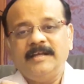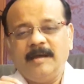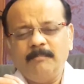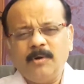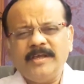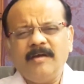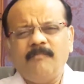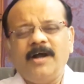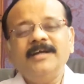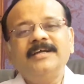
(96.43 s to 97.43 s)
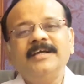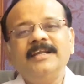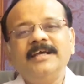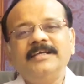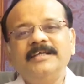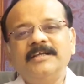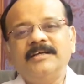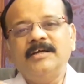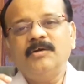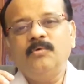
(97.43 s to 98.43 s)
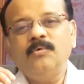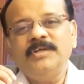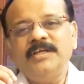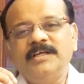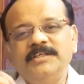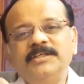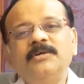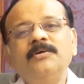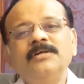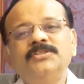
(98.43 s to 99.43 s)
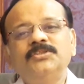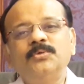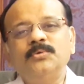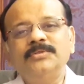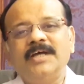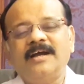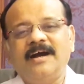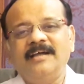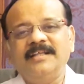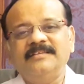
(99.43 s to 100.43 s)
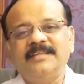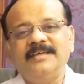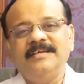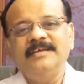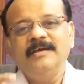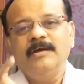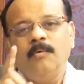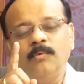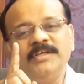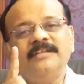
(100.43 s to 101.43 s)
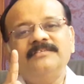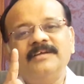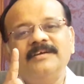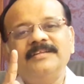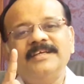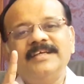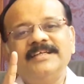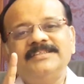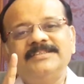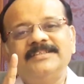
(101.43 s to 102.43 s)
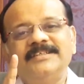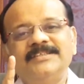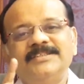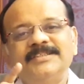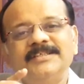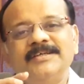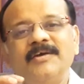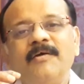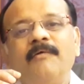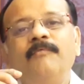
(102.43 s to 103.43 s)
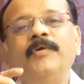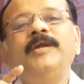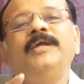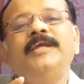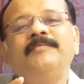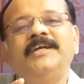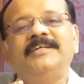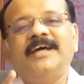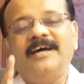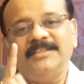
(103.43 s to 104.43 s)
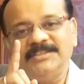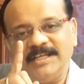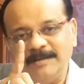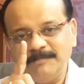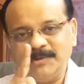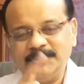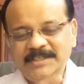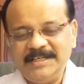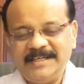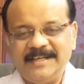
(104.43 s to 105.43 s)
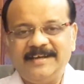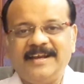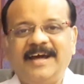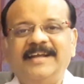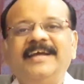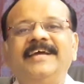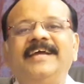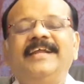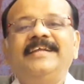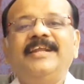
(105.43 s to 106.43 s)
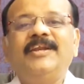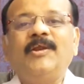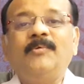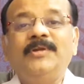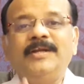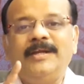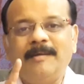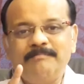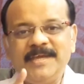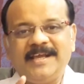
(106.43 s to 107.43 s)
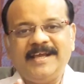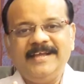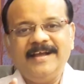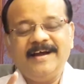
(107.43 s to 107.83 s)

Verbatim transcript: நம்முடைய வாழ்க்கையிலே இருக்கக்கூடிய இருள் சூழ்ந்த காலத்தை உயிர்த்தெழுந்த இயேசு கிறிஸ்து விழுங்கிவிட்டார் ஜெயம் கொண்டிருக்கின்றார் என்கின்ற ஒரு நம்பிக்கை